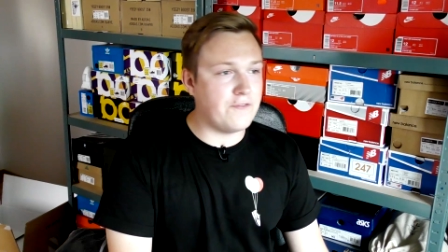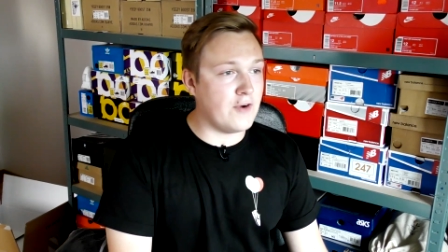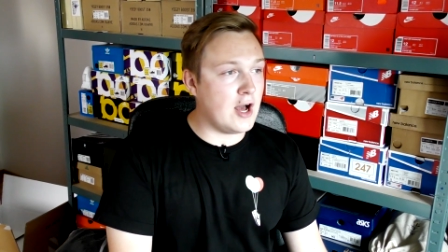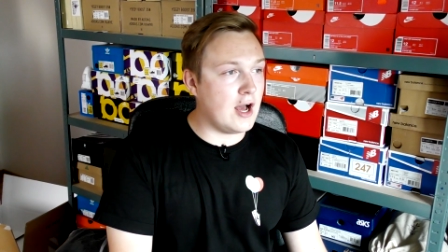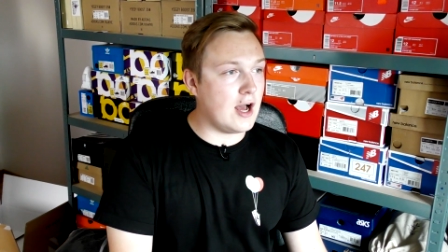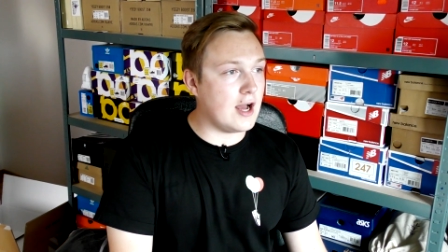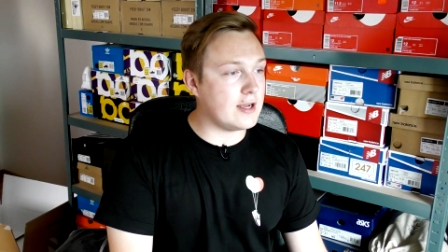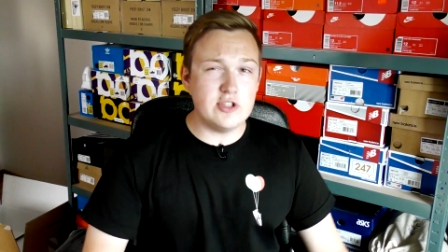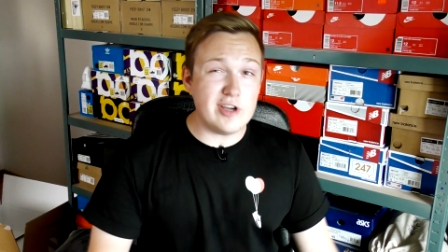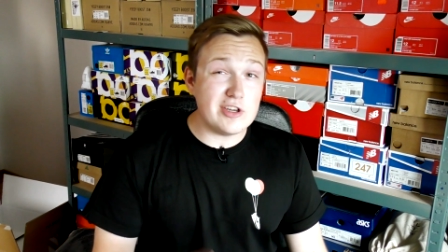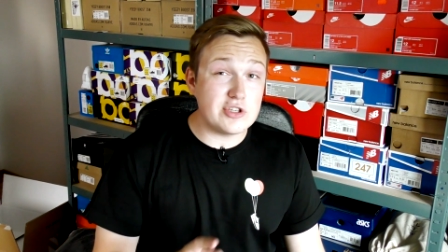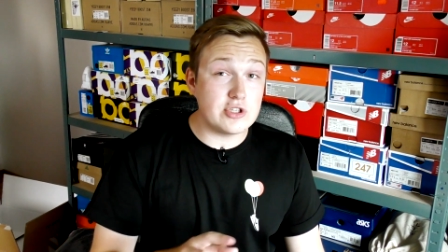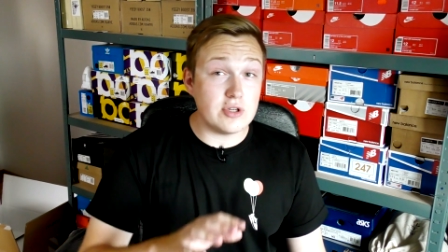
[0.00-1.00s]
fuck!
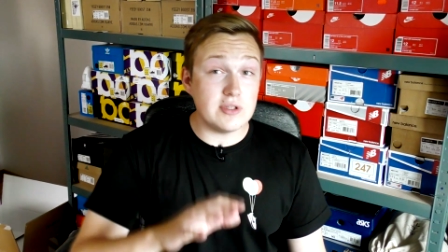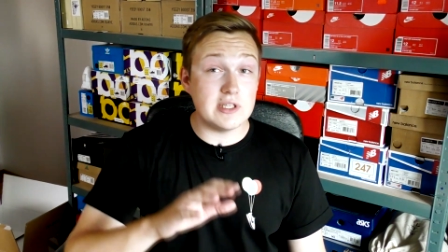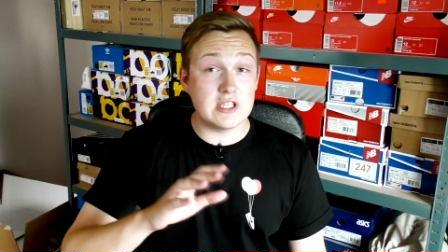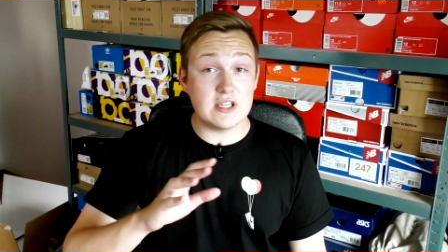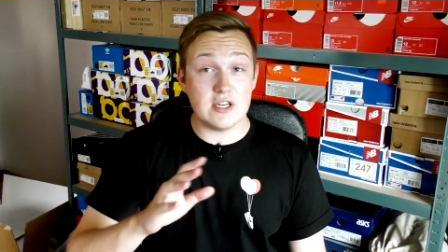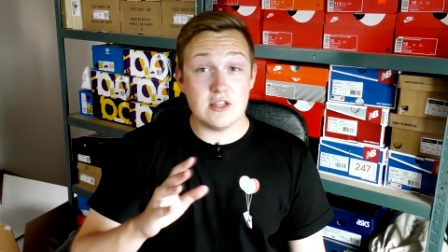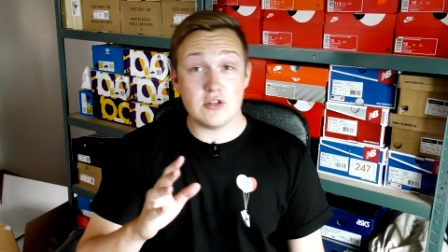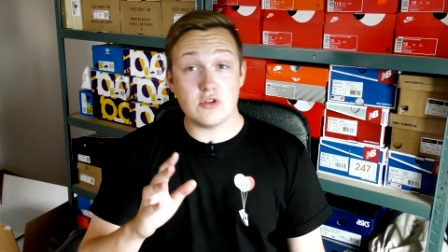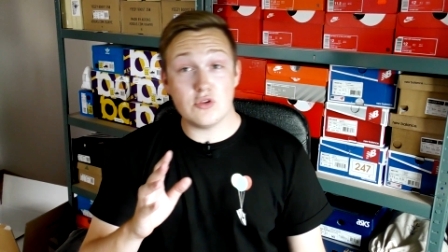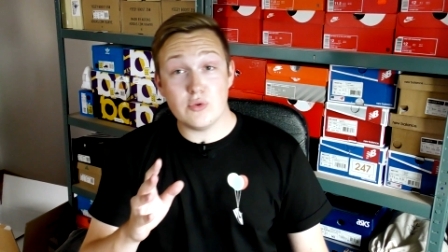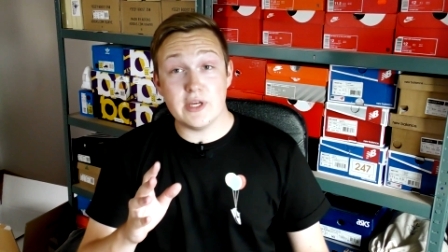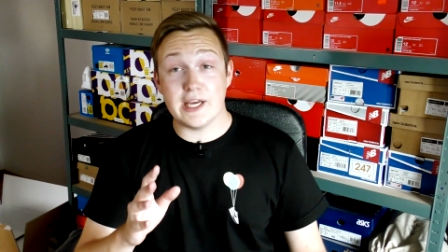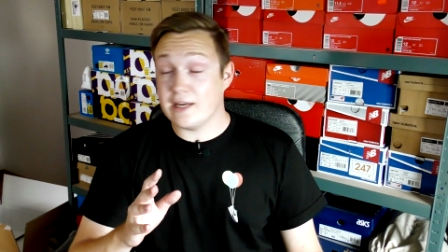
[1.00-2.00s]
Ktoś, kto
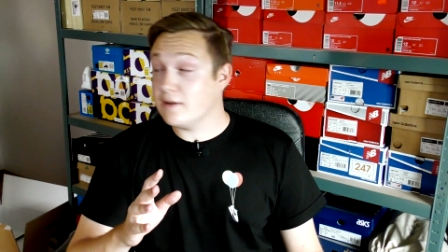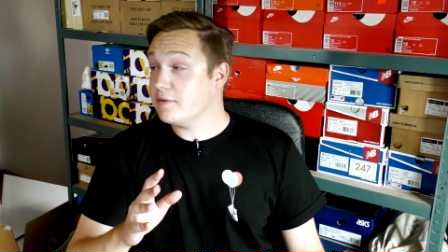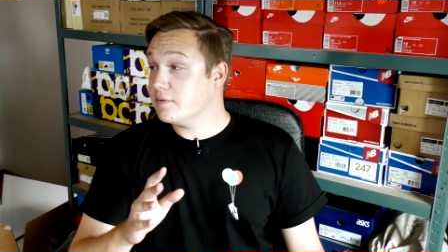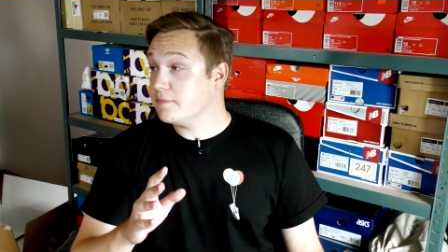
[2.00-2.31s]
dyskredytuje